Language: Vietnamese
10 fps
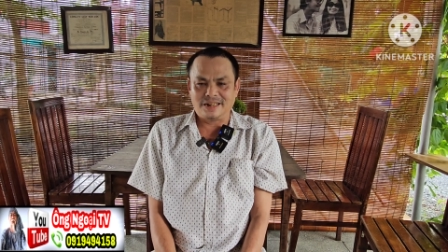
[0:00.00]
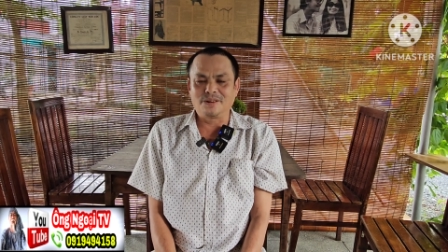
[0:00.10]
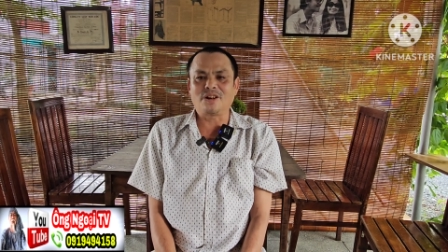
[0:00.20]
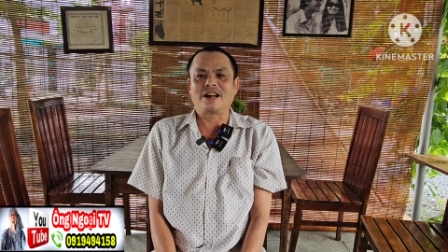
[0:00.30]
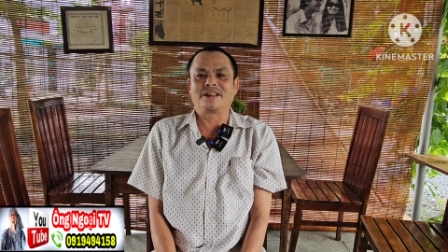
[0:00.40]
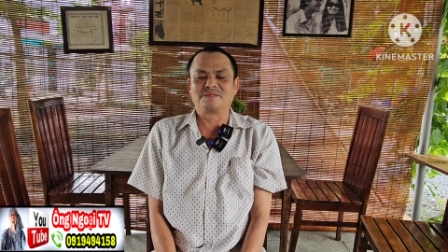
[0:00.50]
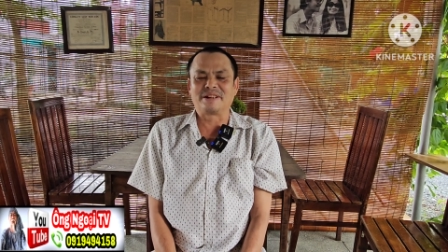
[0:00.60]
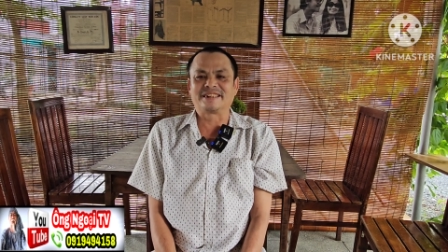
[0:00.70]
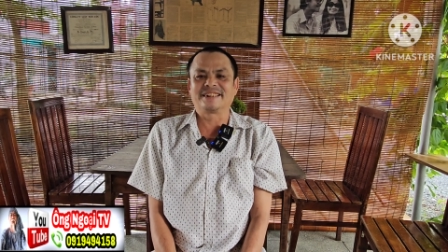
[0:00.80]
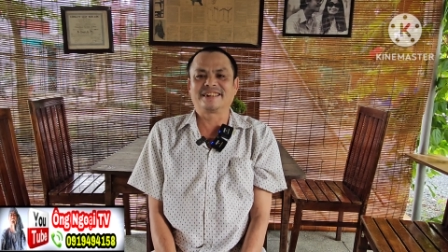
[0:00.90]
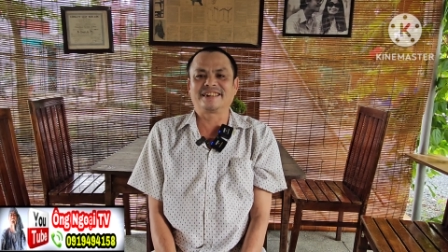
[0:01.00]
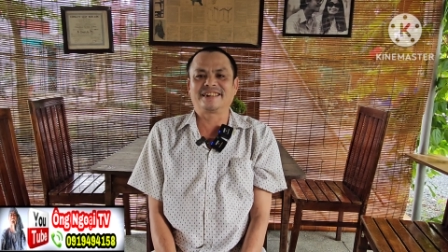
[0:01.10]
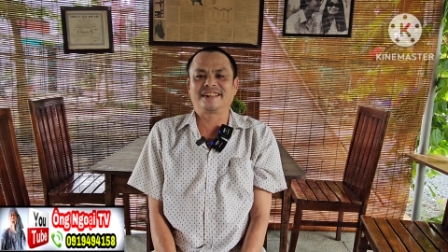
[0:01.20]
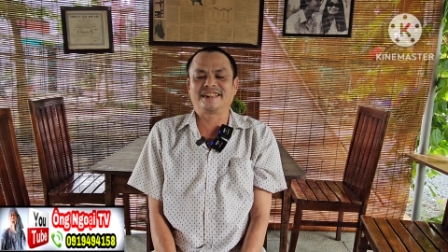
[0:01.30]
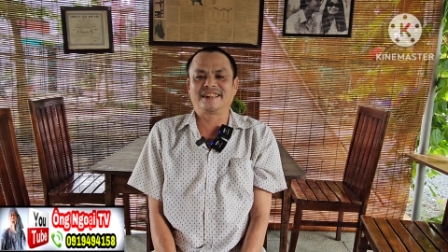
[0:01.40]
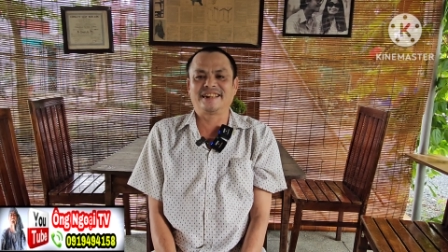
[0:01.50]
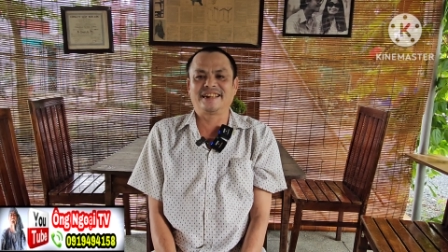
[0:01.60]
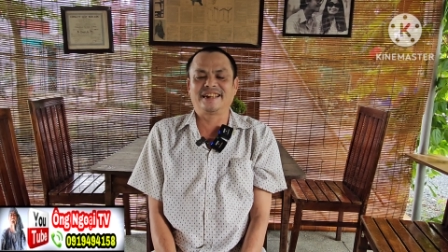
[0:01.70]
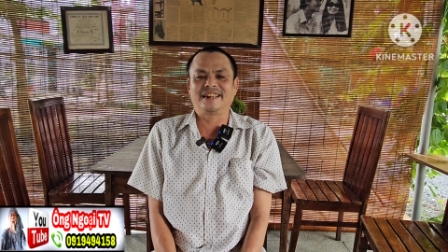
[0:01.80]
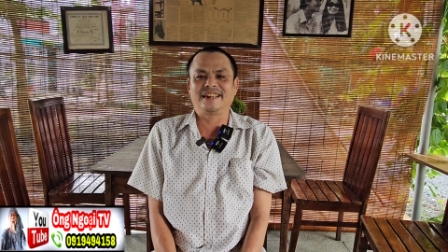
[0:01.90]
à, đúng rồi mình
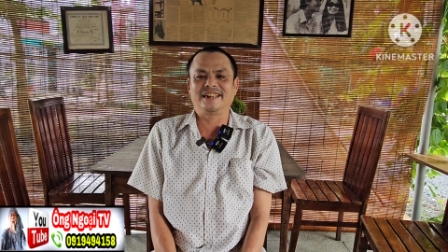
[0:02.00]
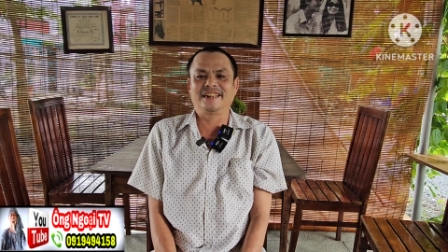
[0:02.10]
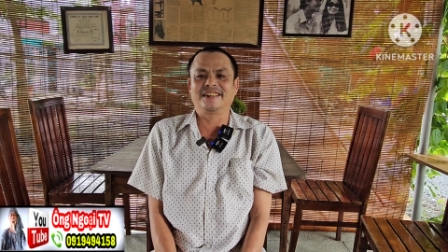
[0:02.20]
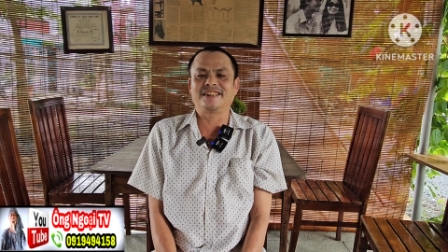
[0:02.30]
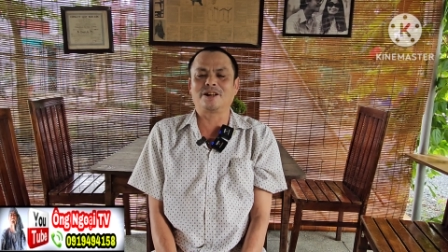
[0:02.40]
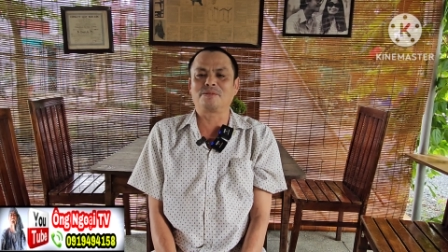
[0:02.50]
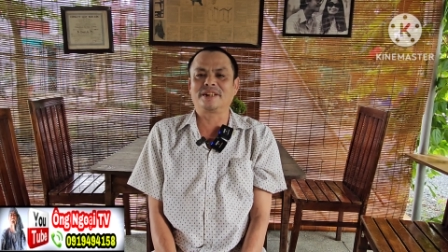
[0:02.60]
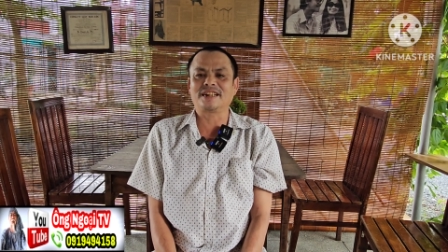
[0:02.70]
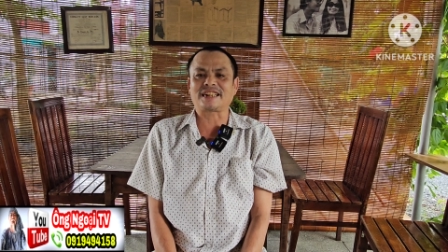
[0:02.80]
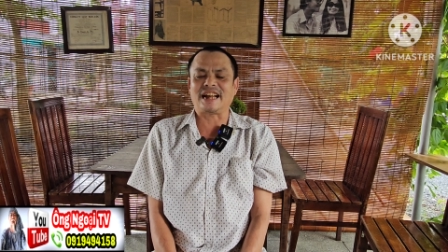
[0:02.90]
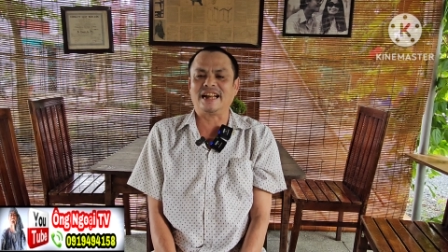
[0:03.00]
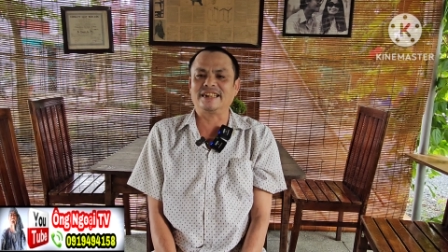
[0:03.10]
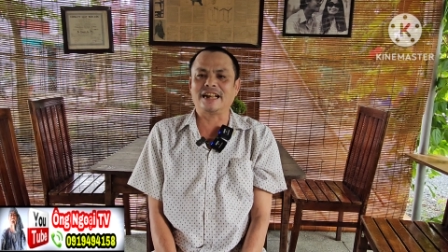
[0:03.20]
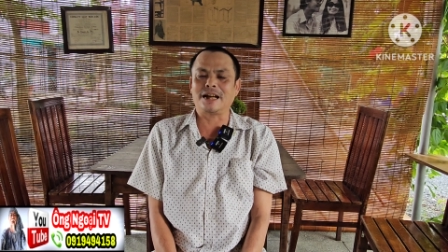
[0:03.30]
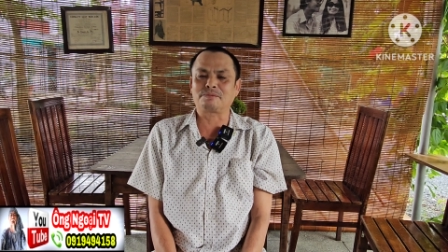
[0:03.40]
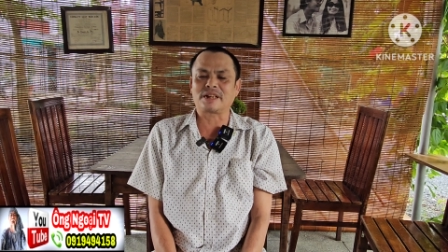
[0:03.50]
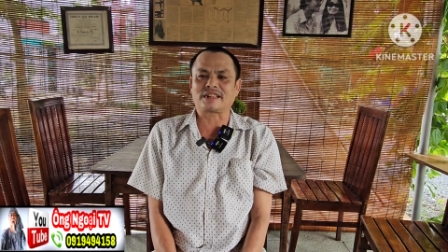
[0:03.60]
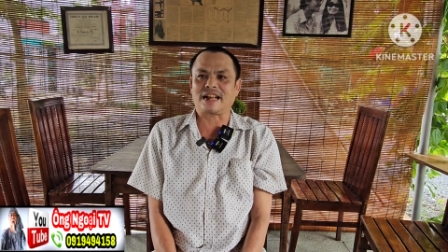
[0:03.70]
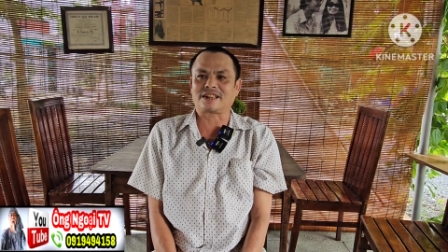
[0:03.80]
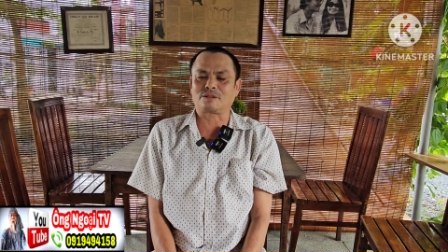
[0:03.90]
giới thiệu với tất cả anh em
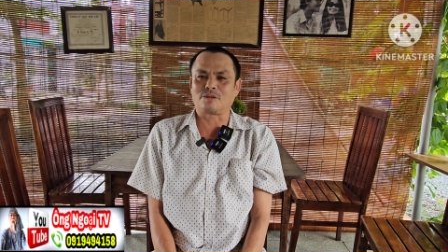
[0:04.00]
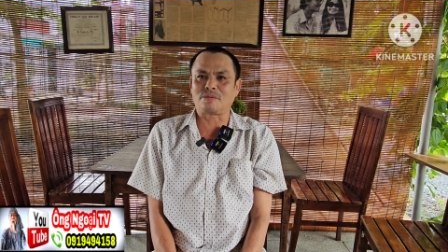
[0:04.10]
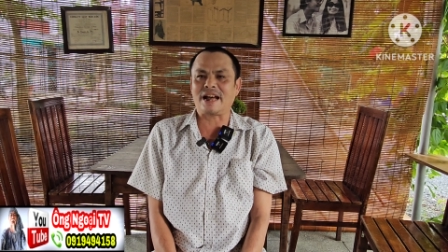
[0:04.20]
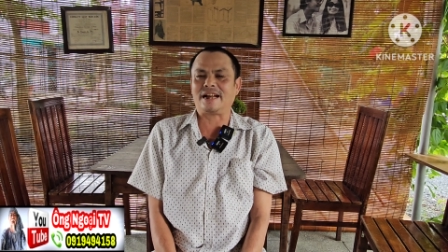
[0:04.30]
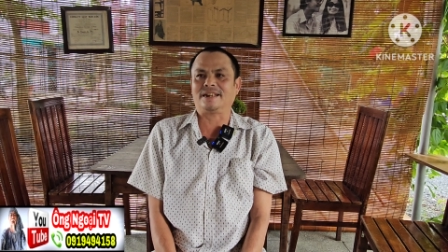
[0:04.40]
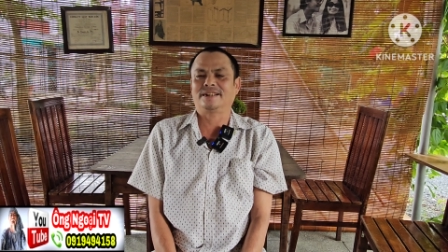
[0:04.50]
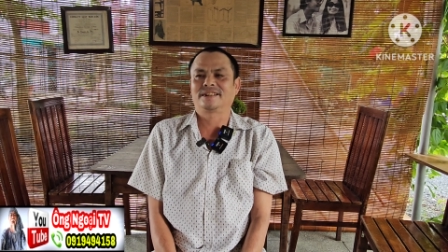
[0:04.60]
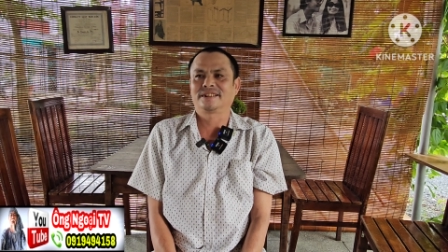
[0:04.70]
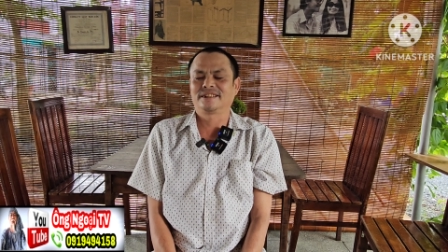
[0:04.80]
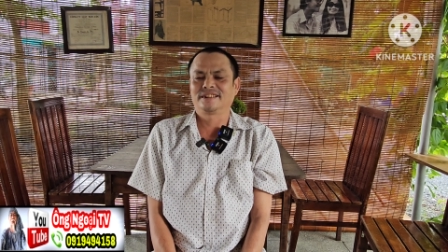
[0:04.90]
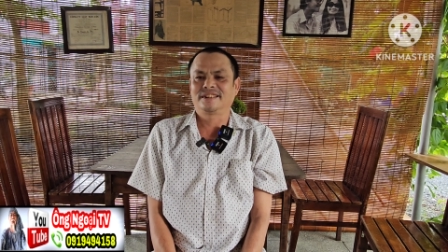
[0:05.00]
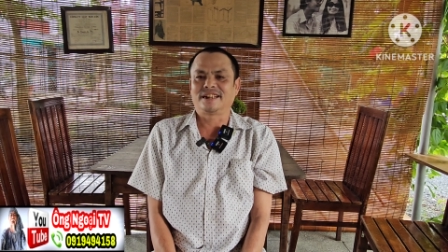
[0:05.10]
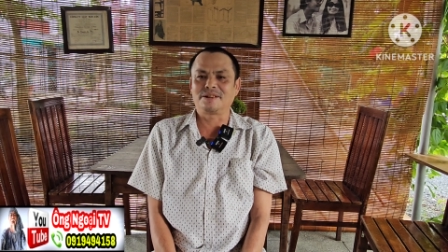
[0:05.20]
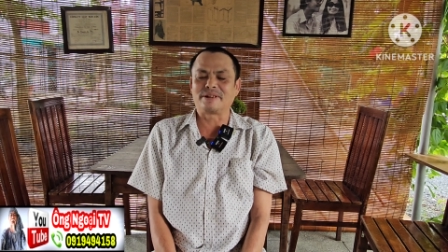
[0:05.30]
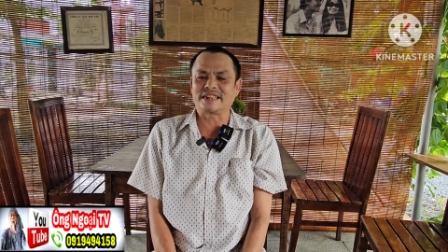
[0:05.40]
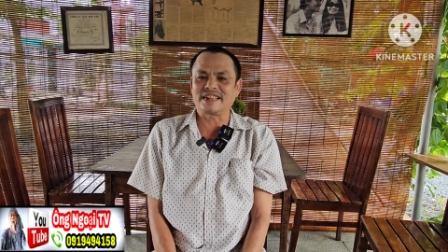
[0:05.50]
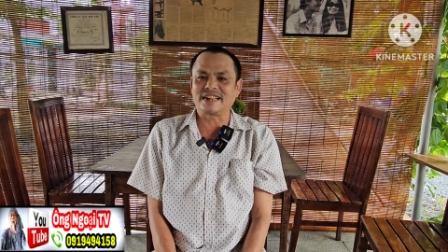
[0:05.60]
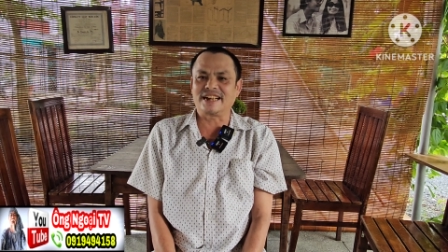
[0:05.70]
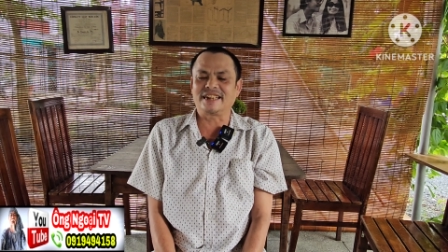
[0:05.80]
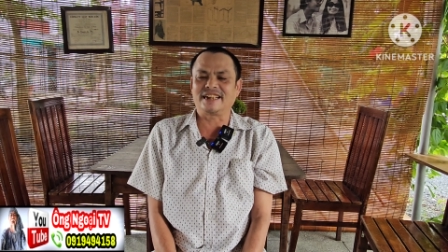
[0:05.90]
tất cả cộng đồng mạng Đấy, mình đã
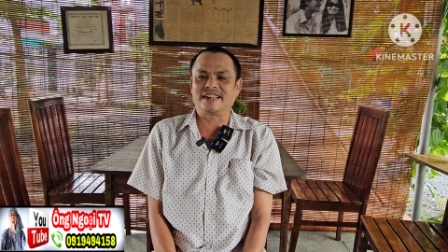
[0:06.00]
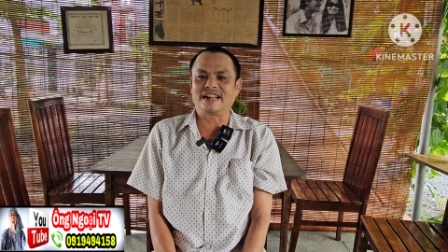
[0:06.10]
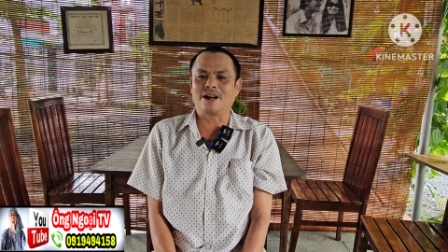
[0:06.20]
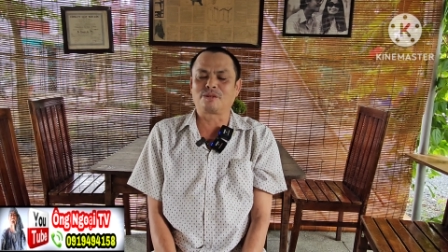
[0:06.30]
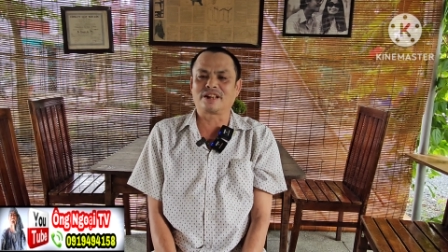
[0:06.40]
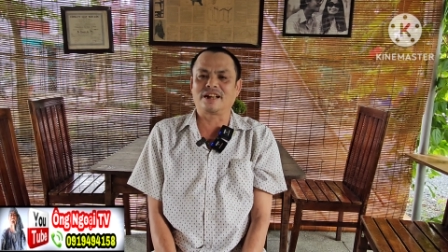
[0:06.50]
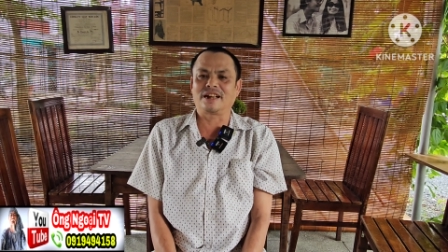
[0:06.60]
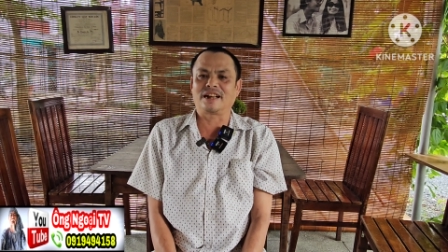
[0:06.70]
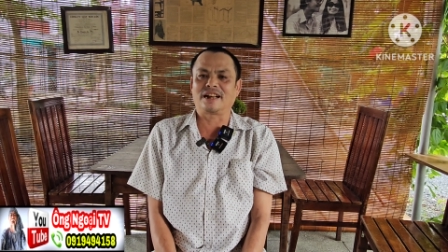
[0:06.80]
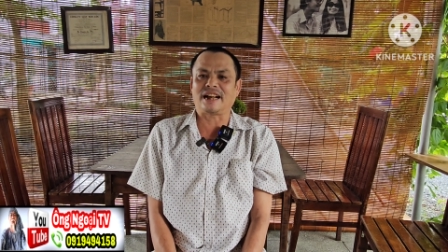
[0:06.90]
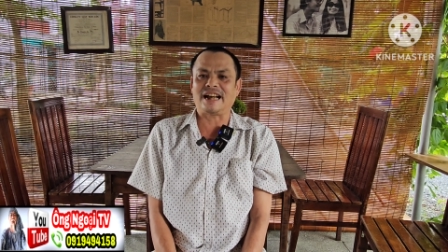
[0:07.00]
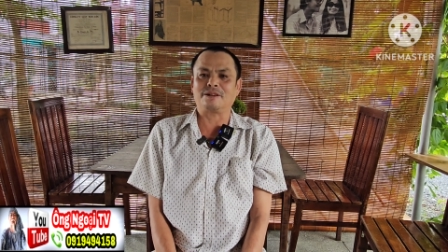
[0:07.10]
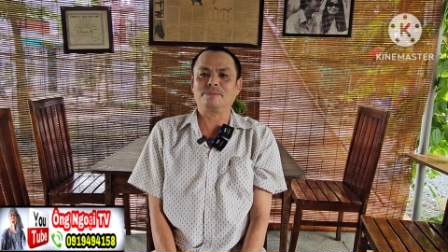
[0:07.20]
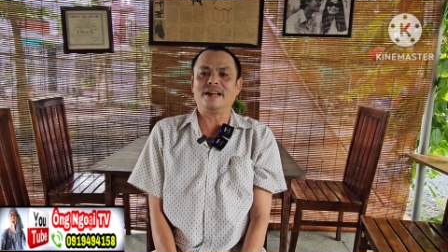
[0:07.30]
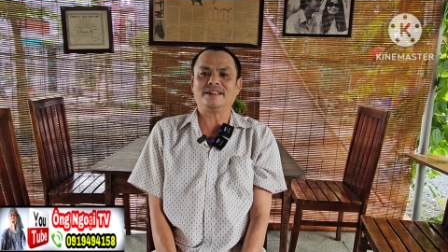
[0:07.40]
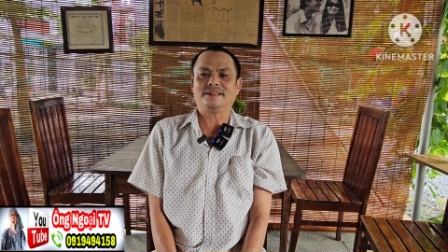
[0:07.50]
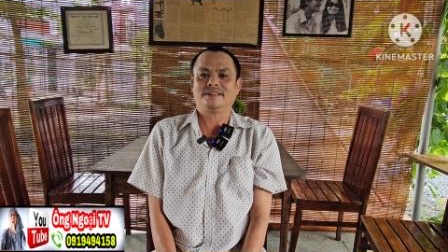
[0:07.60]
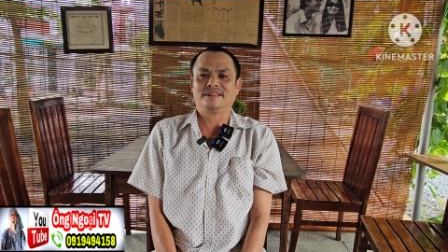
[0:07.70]
lên đây thì hầu như ai cũng biết